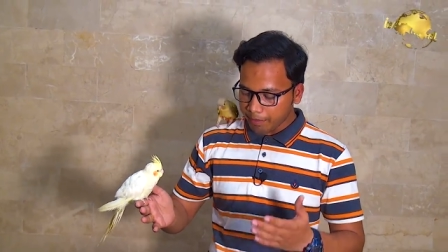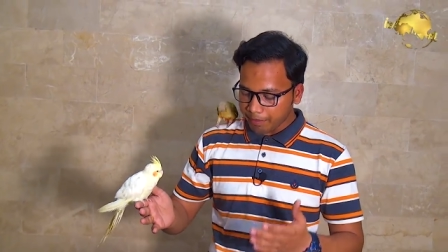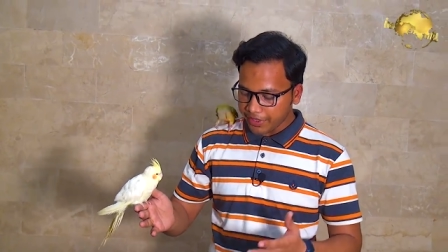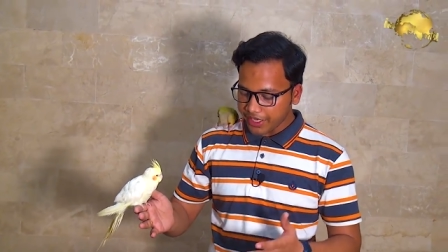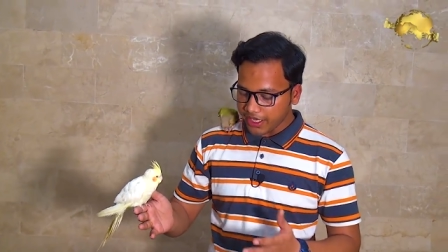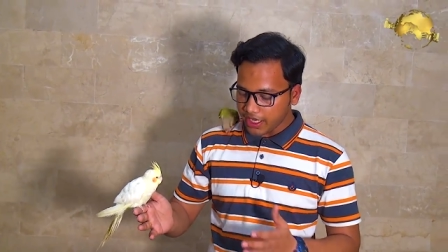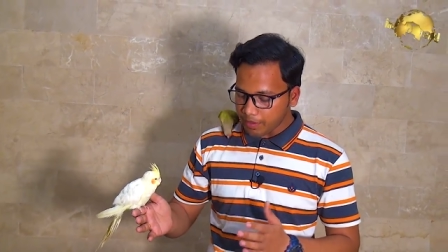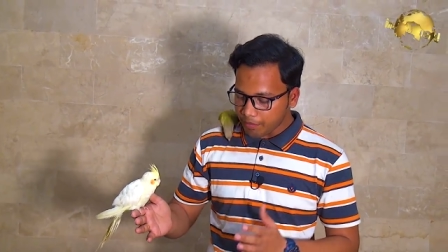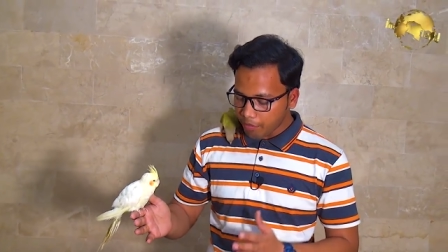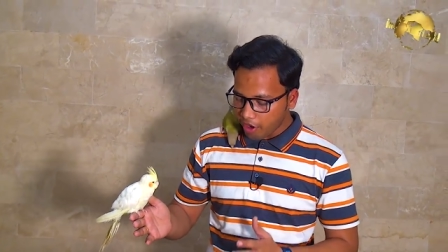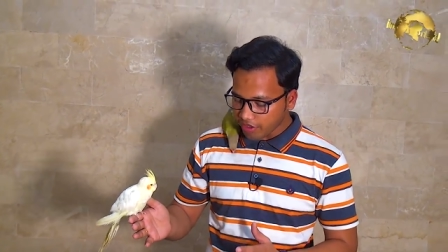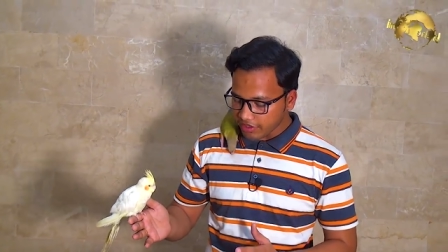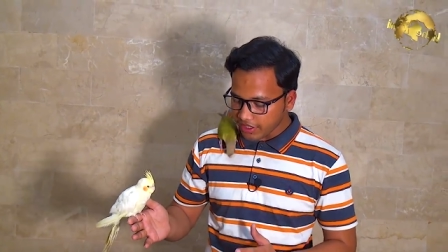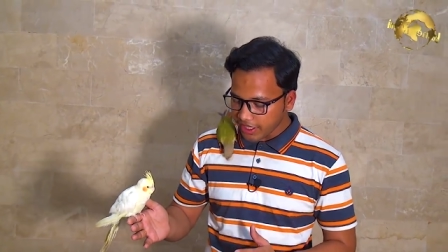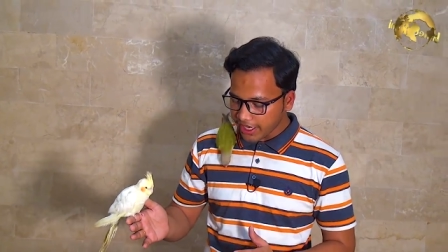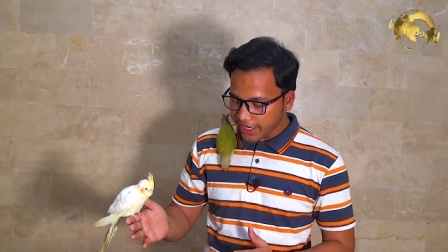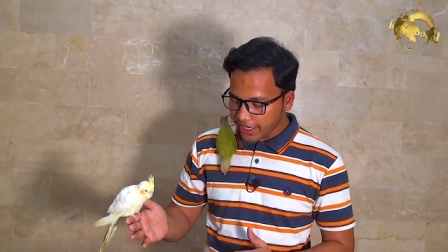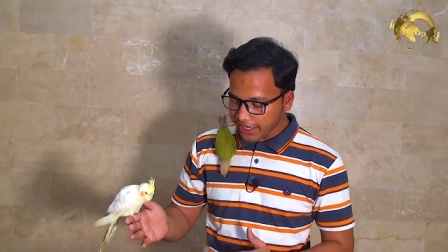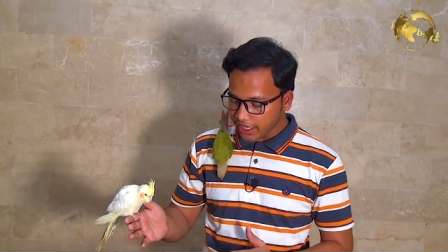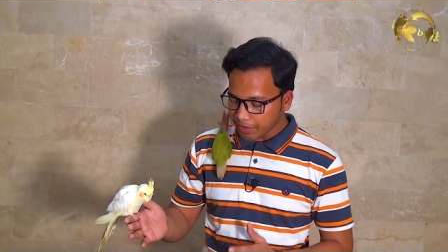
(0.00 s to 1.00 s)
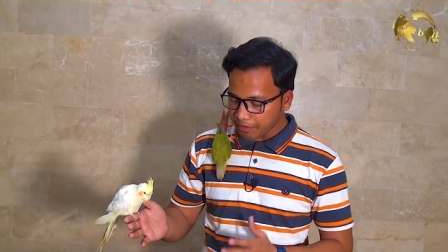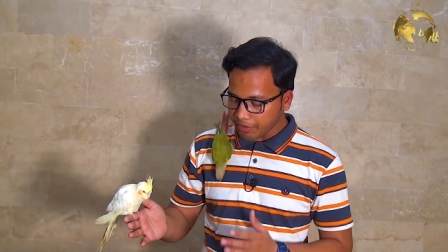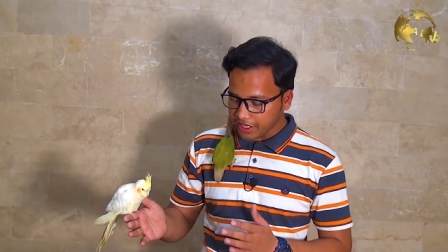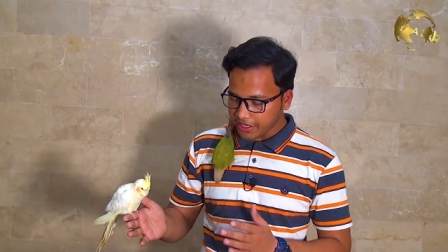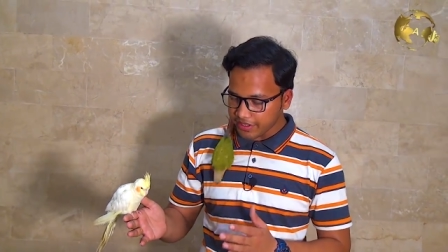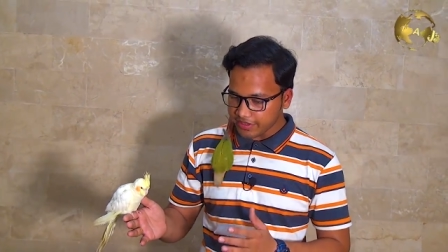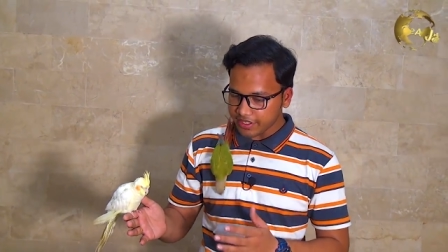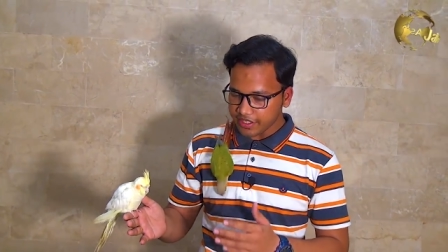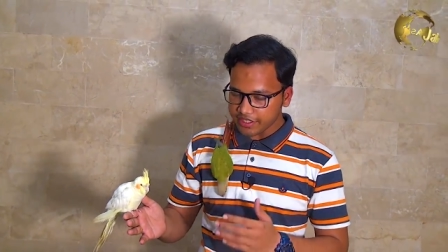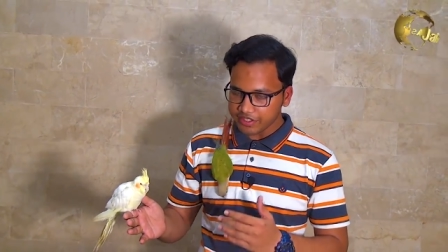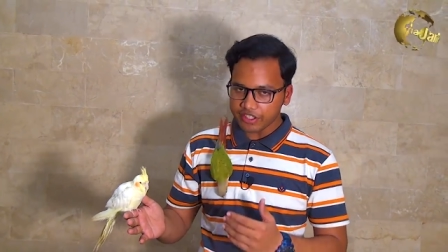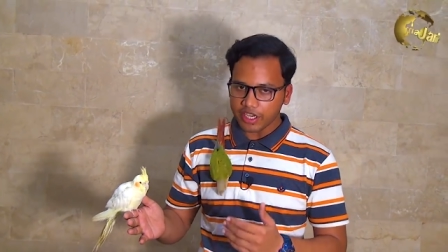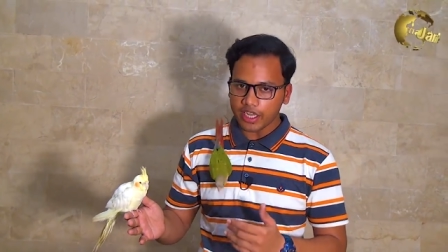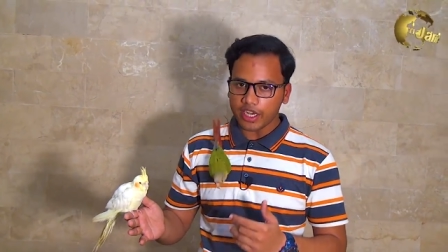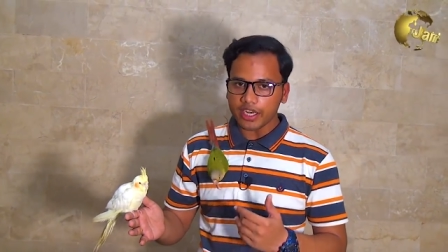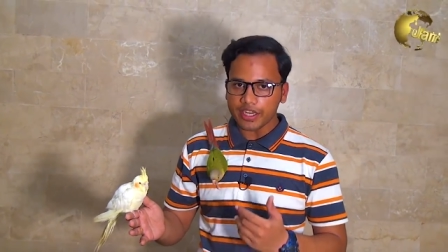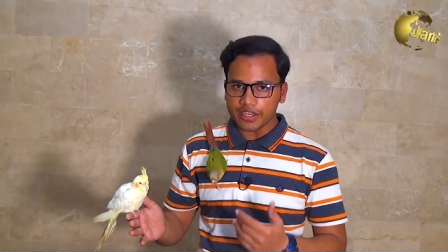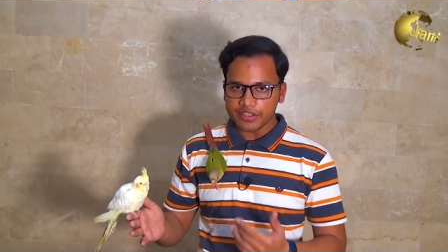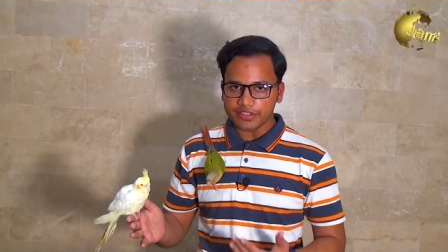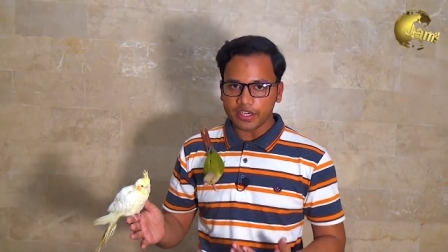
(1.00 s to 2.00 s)
ब्रीडिंग बॉक्स लगाएंगे फिर इनसे इन
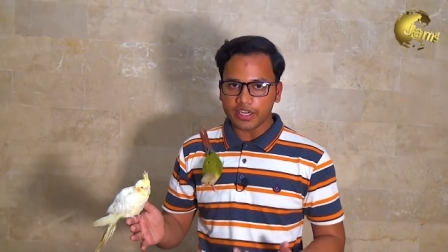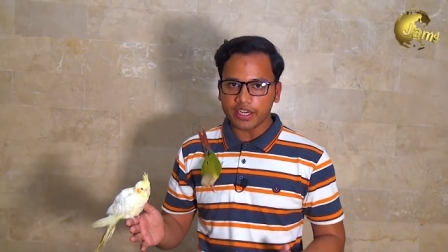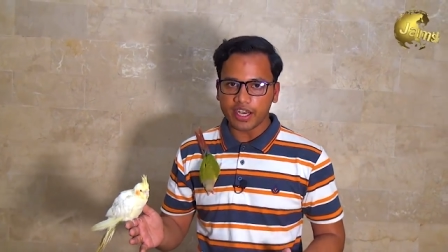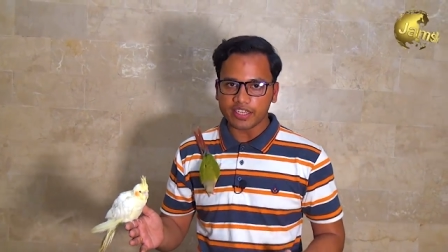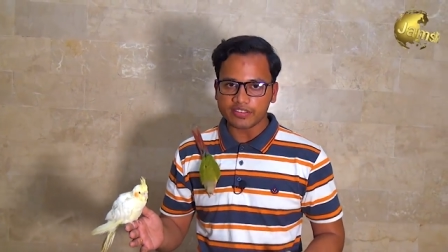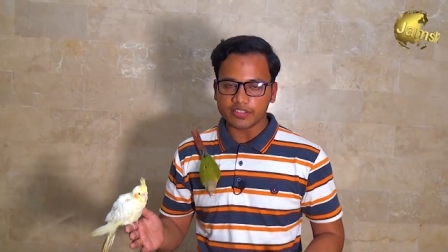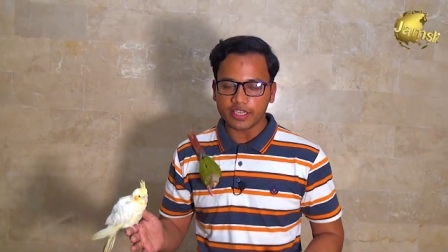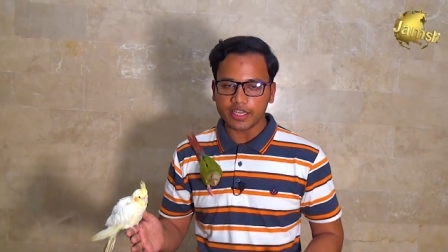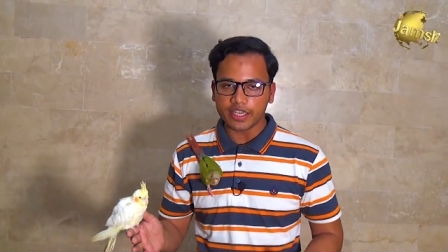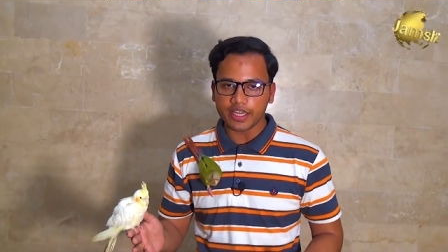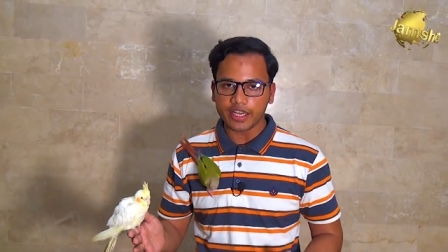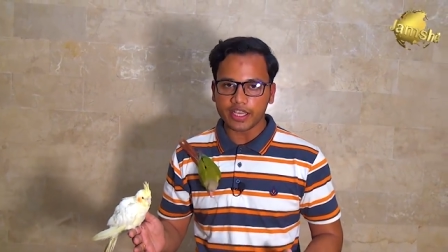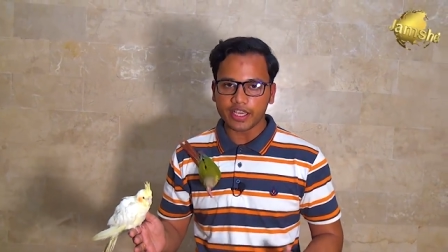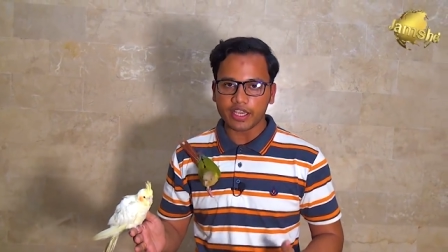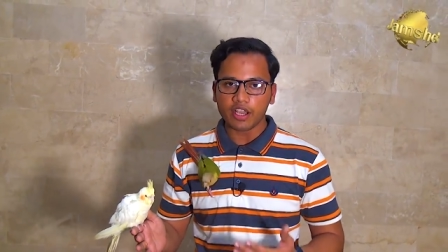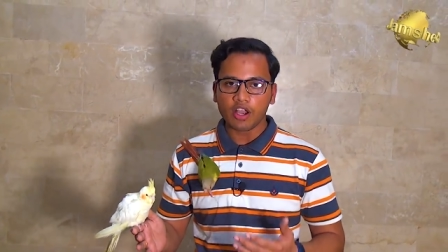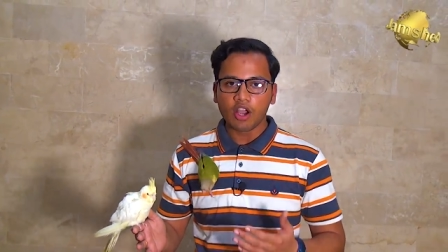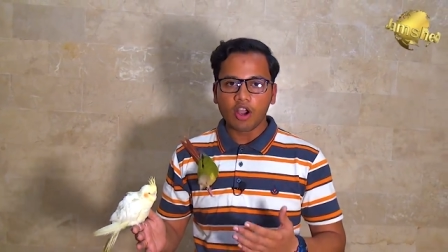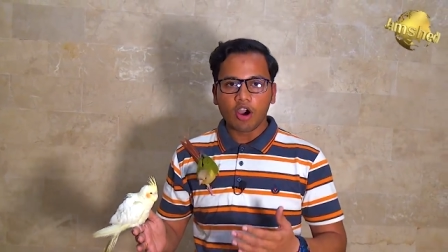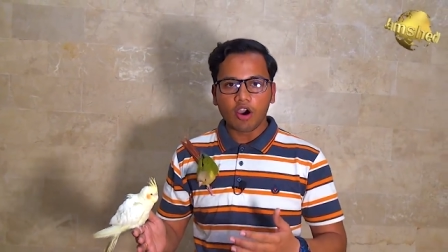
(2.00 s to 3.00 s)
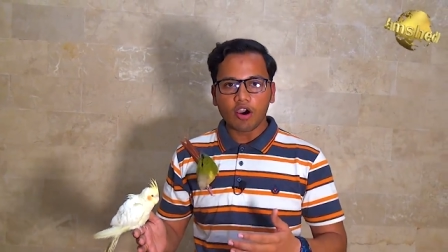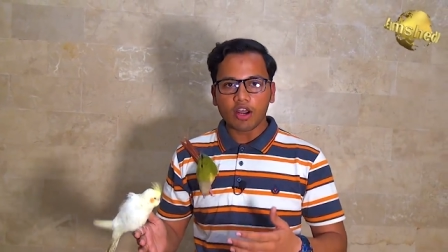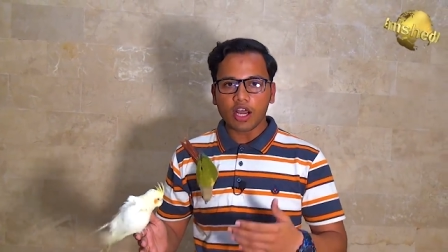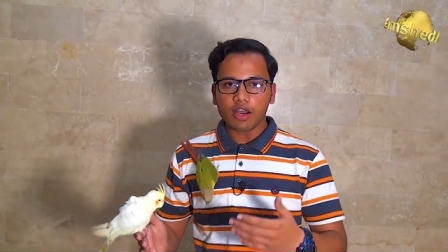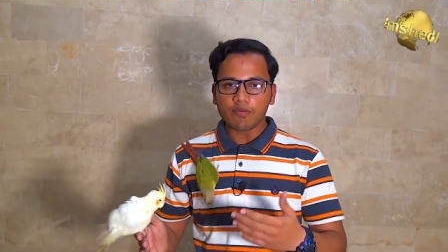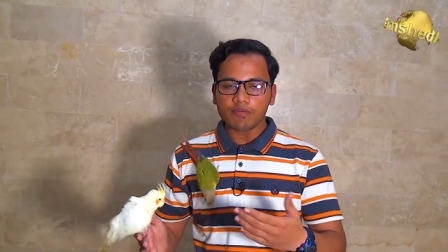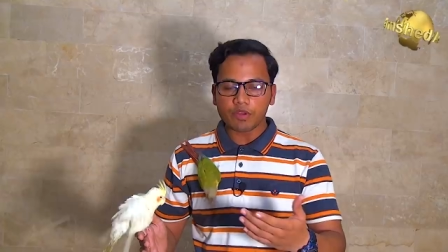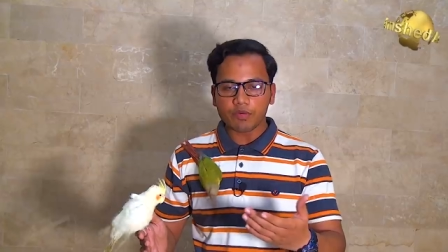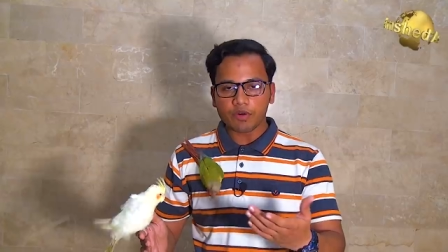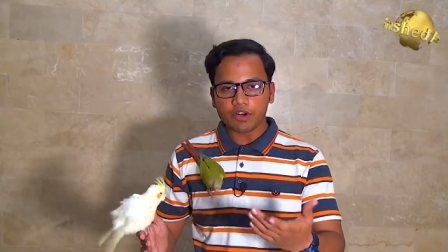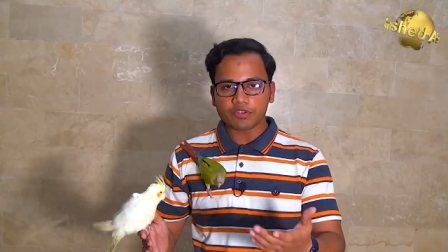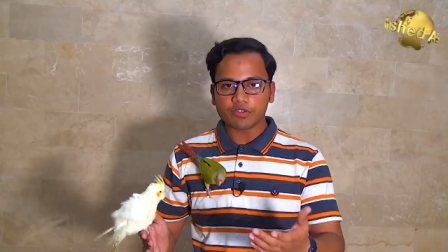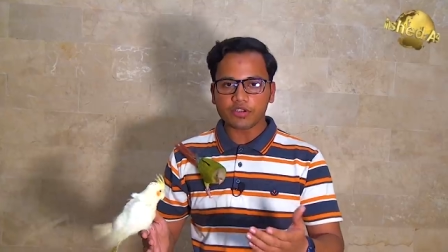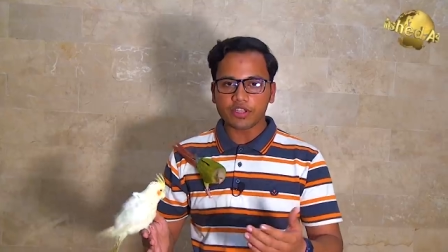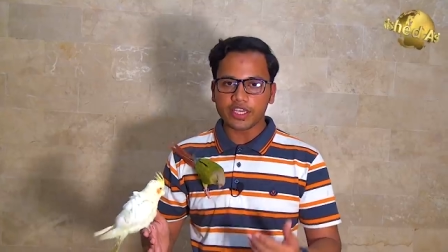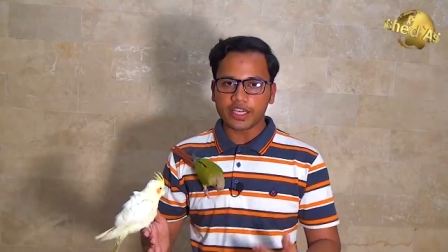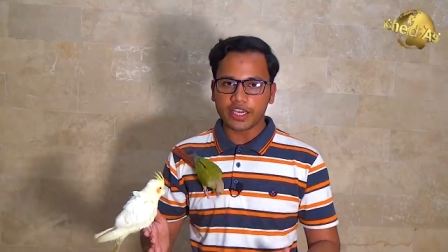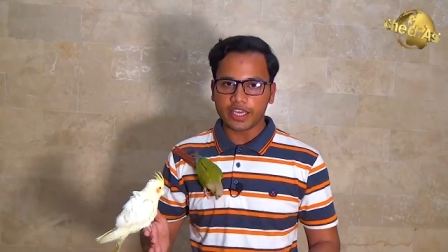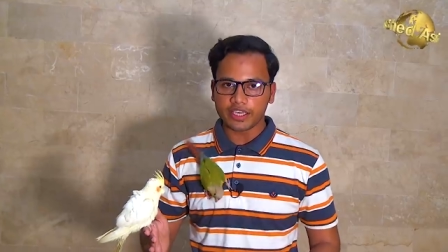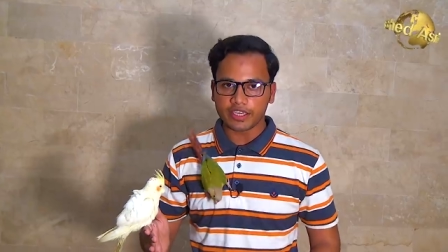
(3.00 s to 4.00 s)
रिज़ल्ट हासिल करेंगे और आप व्यूवर्स को
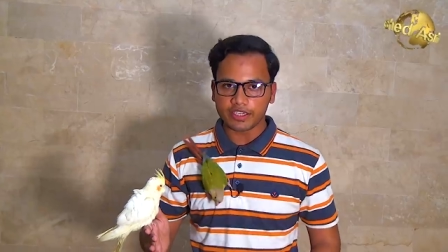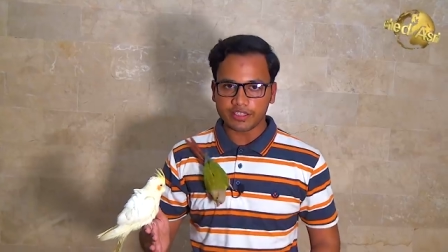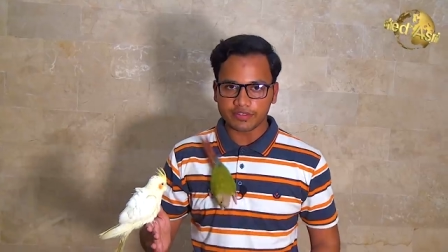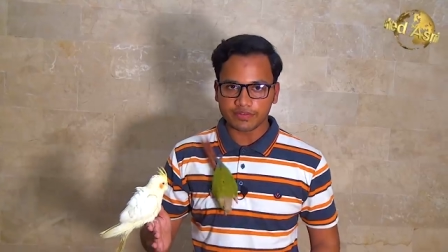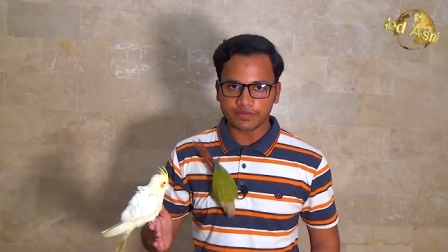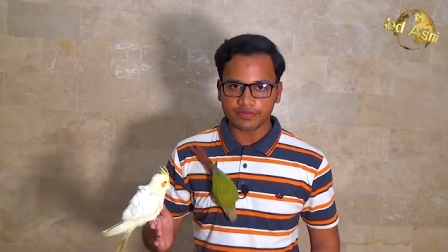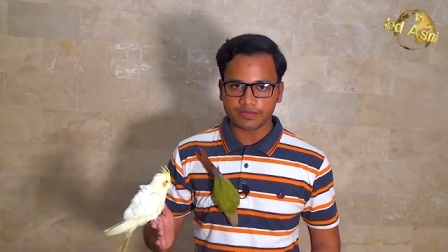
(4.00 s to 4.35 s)
दिखाएंगे